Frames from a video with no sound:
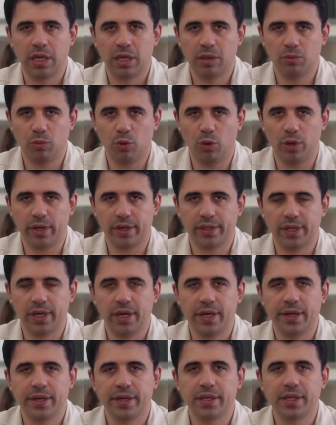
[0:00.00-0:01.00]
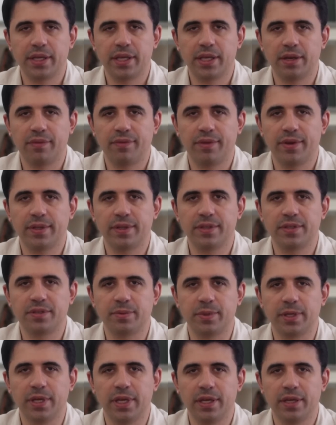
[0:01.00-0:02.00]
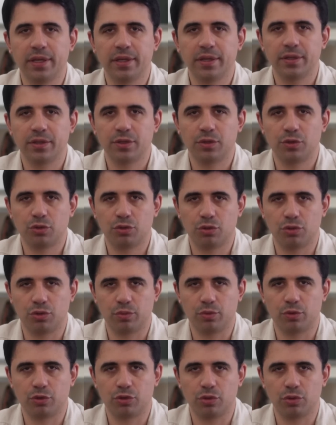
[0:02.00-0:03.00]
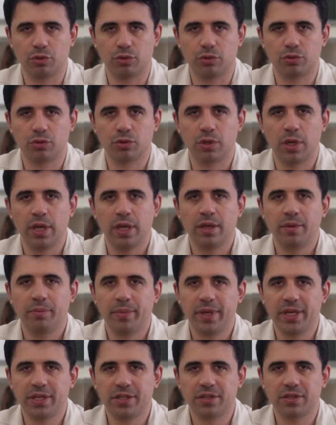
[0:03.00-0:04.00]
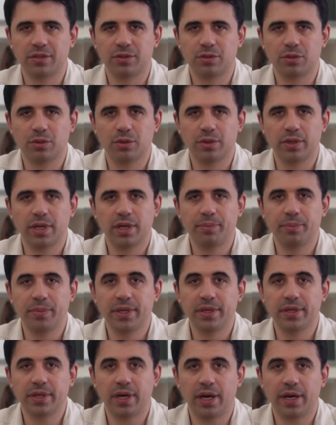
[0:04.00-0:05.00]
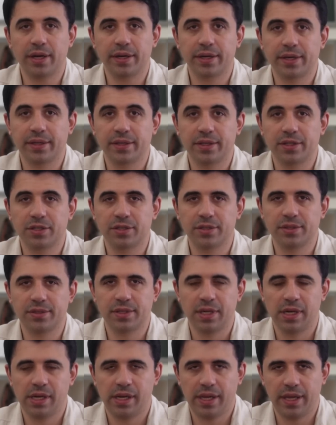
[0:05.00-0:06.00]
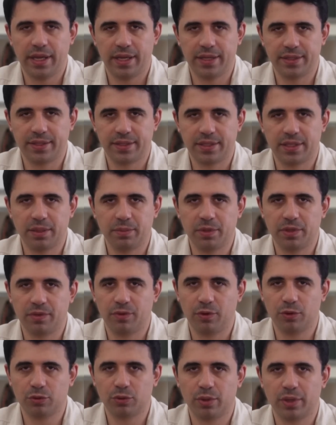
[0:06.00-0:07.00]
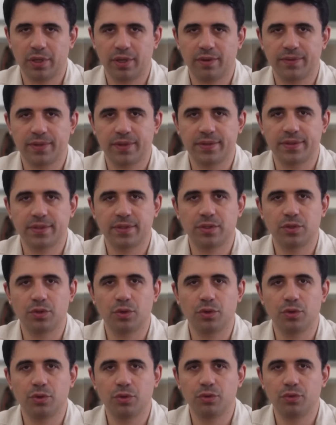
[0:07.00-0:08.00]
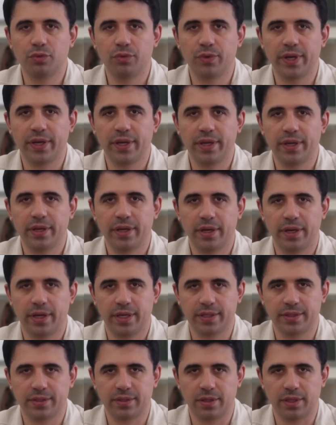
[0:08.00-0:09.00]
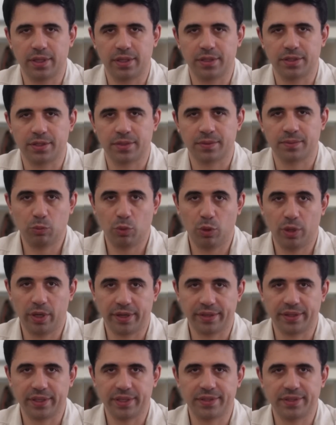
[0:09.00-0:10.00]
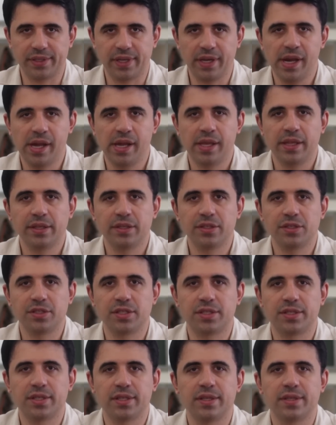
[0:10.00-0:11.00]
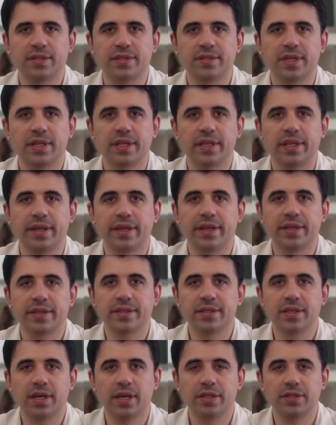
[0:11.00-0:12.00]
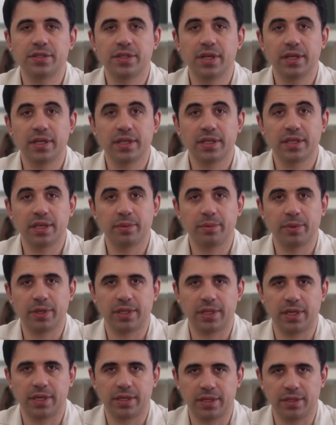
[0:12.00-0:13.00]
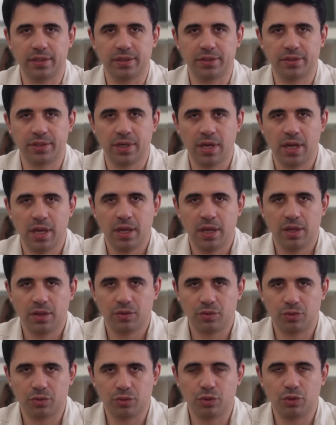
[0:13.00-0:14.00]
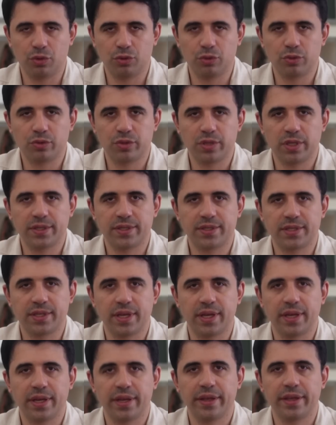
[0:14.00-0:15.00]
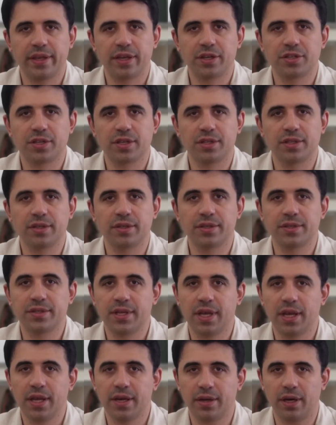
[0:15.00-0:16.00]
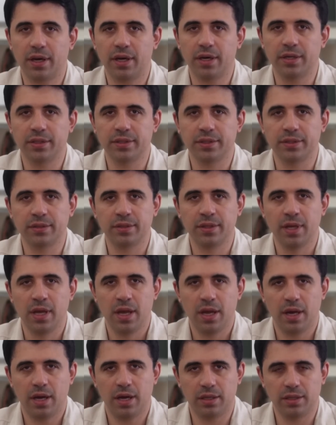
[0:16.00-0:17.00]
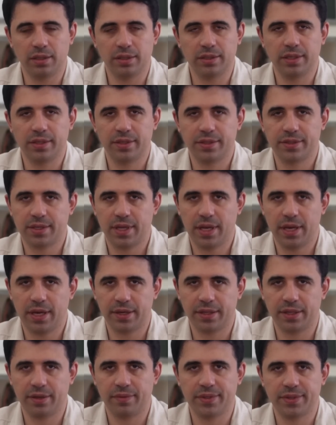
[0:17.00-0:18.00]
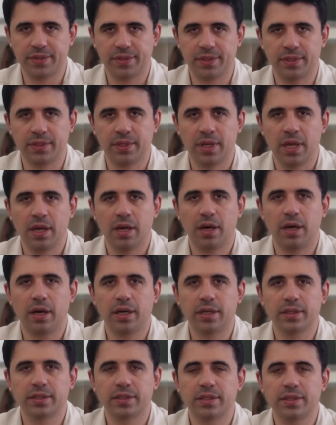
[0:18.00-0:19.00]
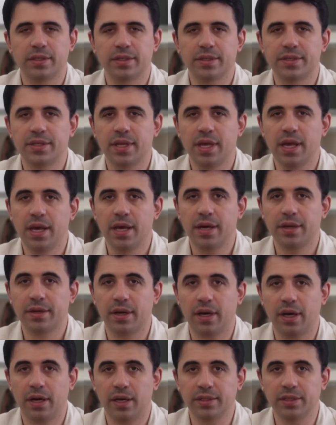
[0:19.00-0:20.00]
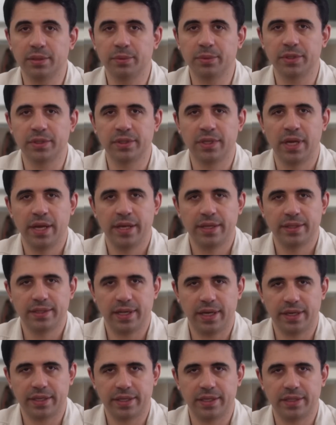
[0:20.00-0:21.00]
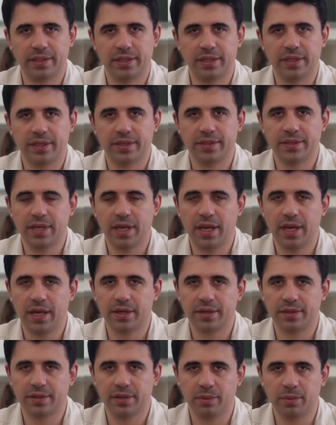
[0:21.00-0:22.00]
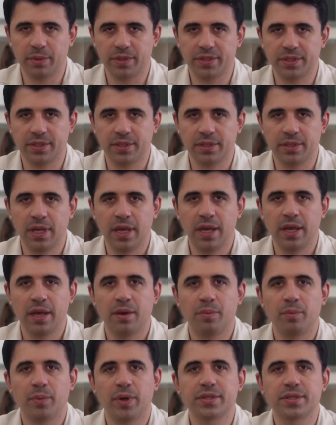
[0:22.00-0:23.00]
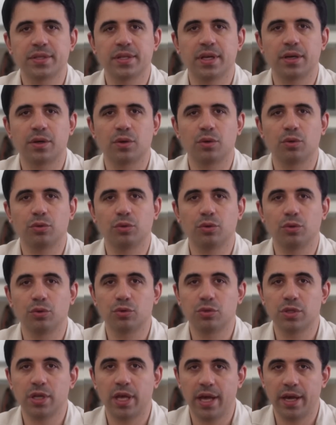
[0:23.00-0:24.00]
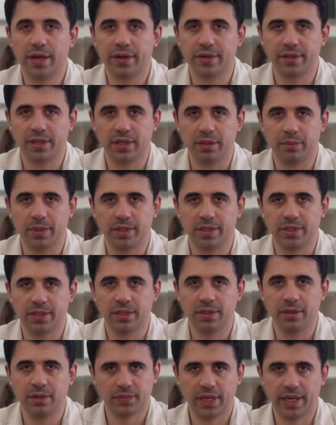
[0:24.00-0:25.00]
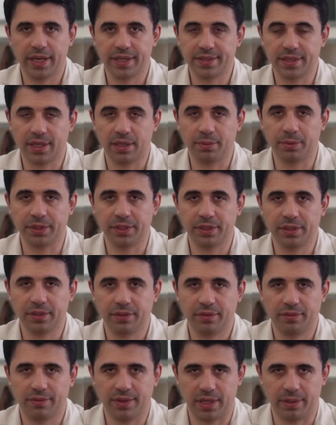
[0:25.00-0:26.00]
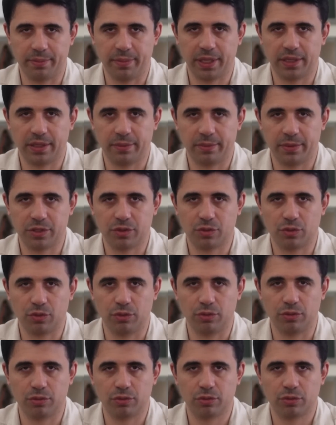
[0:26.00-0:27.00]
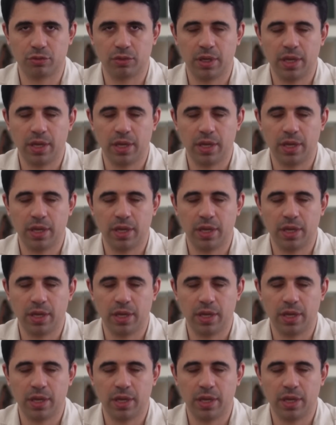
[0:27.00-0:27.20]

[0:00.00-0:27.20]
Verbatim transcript: Bu arada kefeniniz bile çürümüş olur. Beş yıl sonra bir arkadaşınız eski bir fotoğrafta sizi görür ve hatırlar. Bu arada ise cesedinizden geriye sadece kemikler kalır. Ruhunuz ise yaşadığınız her anın, aldığınız her nefesin, attığınız her adımın, terk ettiğiniz her namazın, mazhar olduğunuz her nimetin hesabını vermekle meşguldür.